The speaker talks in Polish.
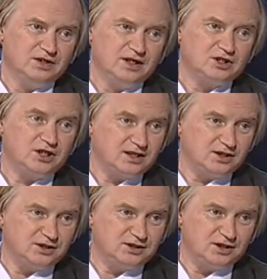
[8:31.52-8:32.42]
na
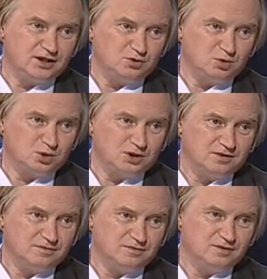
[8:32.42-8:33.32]
czarne
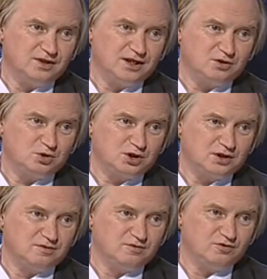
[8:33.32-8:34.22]
scenariusze, na to,
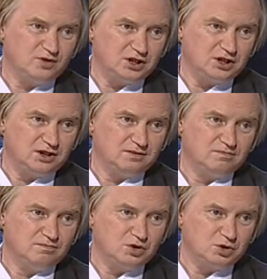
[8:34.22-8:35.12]
że właśnie
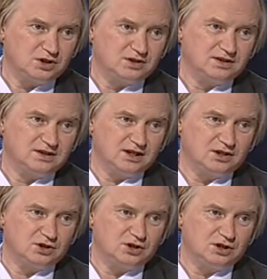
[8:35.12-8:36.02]
może
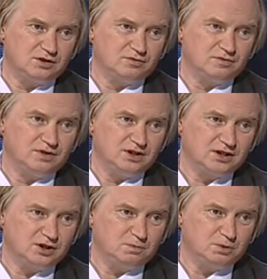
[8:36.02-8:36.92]
zdarzyć się
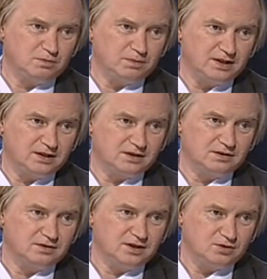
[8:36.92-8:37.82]
jakiś
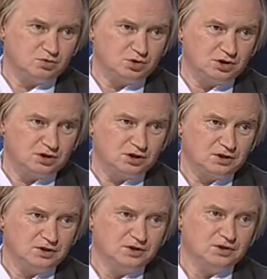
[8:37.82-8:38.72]
przypadek nadużyć,
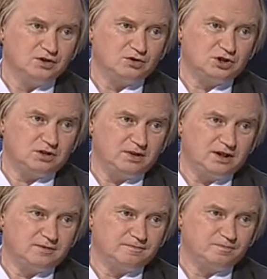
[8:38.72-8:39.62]
to
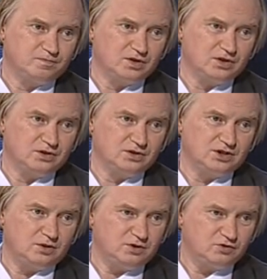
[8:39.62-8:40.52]
trzeba mm,
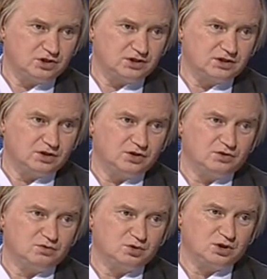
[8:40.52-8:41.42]
zrobić
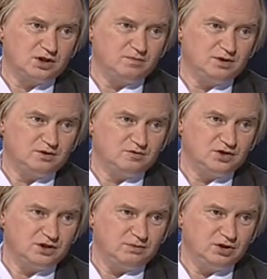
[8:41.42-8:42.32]
wszystko, żeby
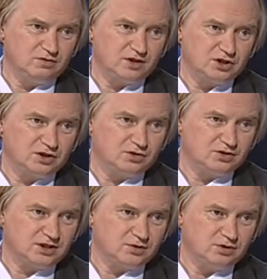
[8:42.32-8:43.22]
wyeliminować tego
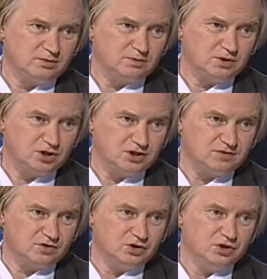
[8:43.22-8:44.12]
rodzaju
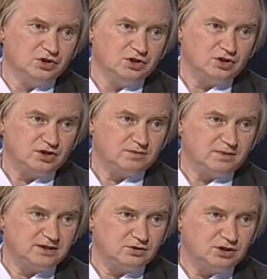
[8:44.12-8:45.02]
niebezpieczeństwo. To jest
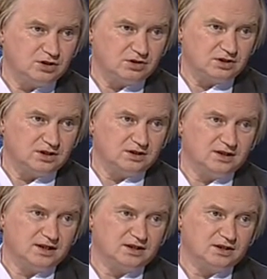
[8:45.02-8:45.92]
bardzo istotne,
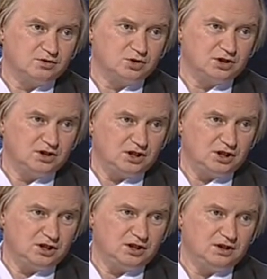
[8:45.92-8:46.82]
dlatego że
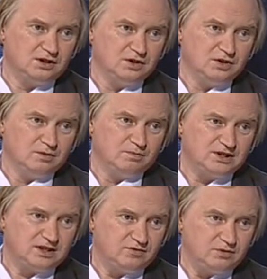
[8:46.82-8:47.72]
jeśli
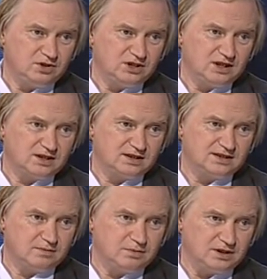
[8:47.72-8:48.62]
postawimy znak
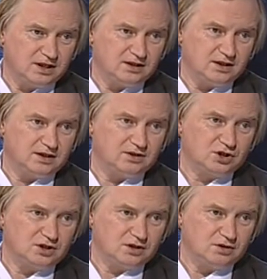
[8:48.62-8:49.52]
zapytania nad
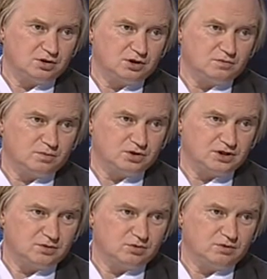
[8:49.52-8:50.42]
rzetelnością
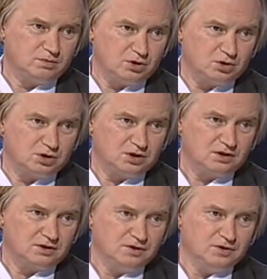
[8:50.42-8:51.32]
procedur
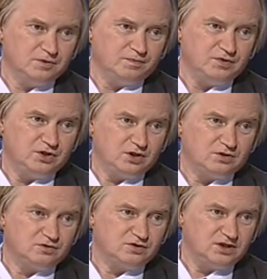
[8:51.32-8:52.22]
wyborczych,
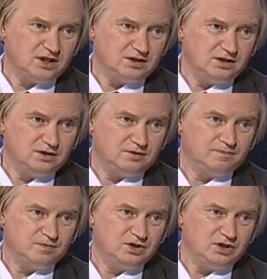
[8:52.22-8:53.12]
to wtedy
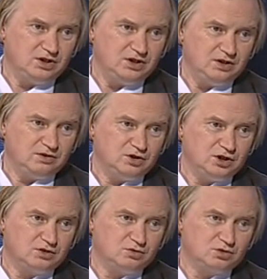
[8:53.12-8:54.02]
i
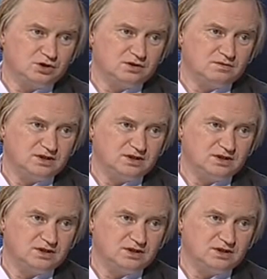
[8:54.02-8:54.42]
ci, którzy